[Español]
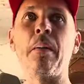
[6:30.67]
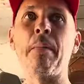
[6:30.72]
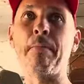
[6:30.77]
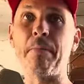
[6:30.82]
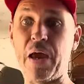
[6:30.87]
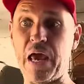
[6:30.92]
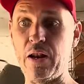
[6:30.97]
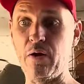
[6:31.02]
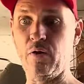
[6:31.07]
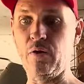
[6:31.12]

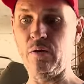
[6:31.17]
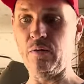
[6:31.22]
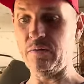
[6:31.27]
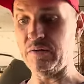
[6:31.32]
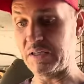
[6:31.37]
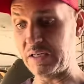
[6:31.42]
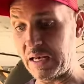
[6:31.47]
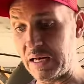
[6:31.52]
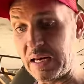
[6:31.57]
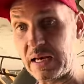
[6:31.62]
pero
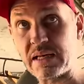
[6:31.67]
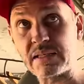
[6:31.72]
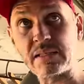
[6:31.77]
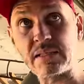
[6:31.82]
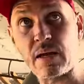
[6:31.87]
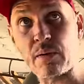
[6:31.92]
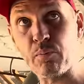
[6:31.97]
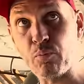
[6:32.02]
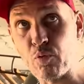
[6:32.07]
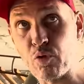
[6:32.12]
tiene que
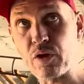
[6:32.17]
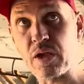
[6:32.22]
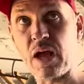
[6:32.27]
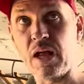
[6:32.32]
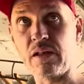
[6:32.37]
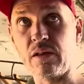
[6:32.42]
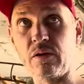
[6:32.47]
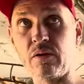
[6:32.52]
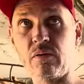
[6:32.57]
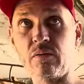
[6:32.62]
estar muy
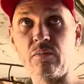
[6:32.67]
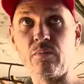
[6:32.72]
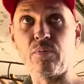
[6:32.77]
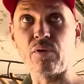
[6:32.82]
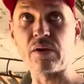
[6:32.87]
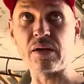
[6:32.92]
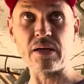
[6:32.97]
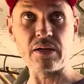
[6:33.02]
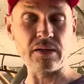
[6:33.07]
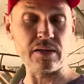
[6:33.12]
alto
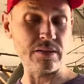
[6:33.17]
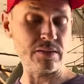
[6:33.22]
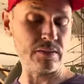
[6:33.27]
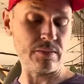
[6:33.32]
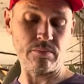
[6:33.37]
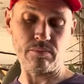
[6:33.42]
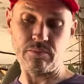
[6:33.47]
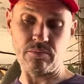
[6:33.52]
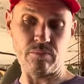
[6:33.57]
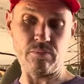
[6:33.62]
porque
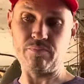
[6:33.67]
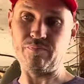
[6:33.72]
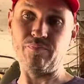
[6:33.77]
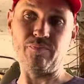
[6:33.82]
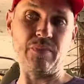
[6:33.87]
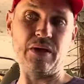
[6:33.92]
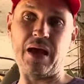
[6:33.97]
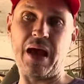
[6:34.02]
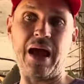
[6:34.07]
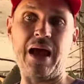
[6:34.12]

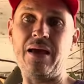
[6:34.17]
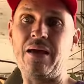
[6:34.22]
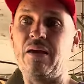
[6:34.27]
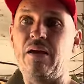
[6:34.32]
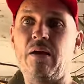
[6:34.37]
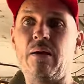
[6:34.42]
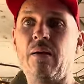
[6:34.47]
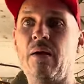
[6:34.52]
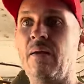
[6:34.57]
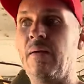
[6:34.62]

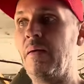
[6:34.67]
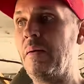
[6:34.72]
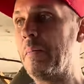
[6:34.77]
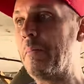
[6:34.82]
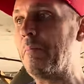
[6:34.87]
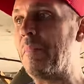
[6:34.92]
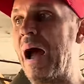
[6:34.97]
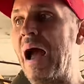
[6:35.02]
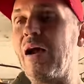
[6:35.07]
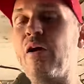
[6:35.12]
hay
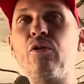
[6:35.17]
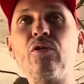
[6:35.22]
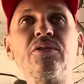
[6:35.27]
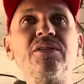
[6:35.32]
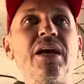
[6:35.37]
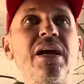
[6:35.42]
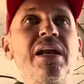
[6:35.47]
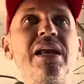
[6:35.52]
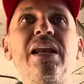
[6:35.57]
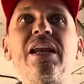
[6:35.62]
bancos
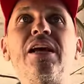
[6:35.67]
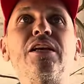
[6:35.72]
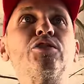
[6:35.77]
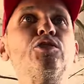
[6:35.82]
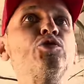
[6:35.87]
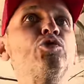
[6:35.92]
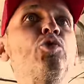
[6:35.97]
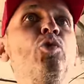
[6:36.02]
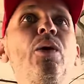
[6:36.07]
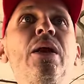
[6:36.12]
de arena
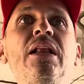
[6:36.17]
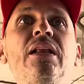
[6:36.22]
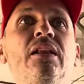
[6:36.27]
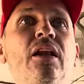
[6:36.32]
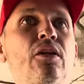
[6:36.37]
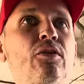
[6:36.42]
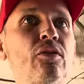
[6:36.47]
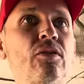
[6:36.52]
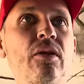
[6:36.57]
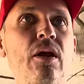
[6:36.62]

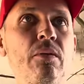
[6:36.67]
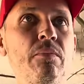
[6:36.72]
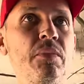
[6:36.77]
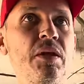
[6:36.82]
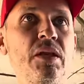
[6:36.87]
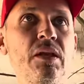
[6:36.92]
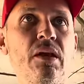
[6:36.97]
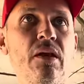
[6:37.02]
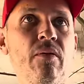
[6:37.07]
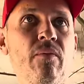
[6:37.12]
suelta
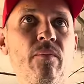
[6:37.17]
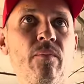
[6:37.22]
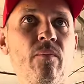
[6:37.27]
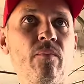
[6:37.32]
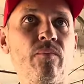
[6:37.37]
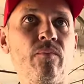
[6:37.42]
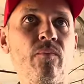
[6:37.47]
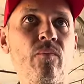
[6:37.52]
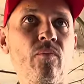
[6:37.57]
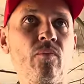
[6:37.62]
totalmente.
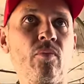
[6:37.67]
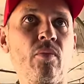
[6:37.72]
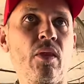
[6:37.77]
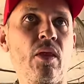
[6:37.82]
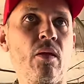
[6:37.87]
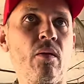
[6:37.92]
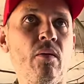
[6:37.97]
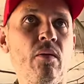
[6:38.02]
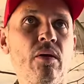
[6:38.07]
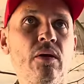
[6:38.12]

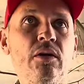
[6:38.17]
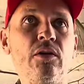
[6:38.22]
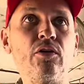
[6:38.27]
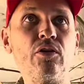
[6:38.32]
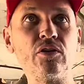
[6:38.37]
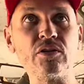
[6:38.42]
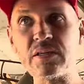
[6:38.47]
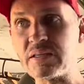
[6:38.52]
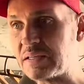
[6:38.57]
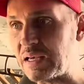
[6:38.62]

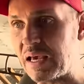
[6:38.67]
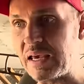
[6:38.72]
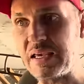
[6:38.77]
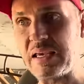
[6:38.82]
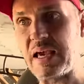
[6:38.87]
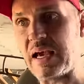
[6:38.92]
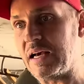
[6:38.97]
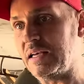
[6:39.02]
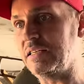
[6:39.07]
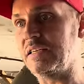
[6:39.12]
Entonces ahí
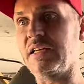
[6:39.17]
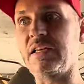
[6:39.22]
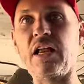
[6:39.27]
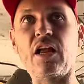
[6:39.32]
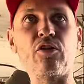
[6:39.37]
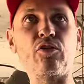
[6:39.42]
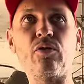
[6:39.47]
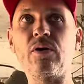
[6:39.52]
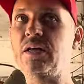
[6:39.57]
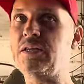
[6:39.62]
llegas y te
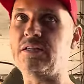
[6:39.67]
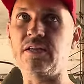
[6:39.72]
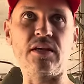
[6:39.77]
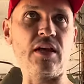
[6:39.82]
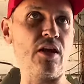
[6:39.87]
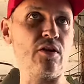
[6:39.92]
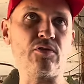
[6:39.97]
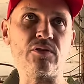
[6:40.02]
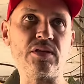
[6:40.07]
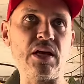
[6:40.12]
atoras y
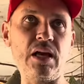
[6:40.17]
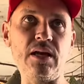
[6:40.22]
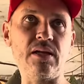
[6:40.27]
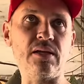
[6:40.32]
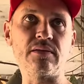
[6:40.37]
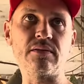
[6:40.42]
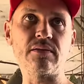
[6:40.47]
ya no sales.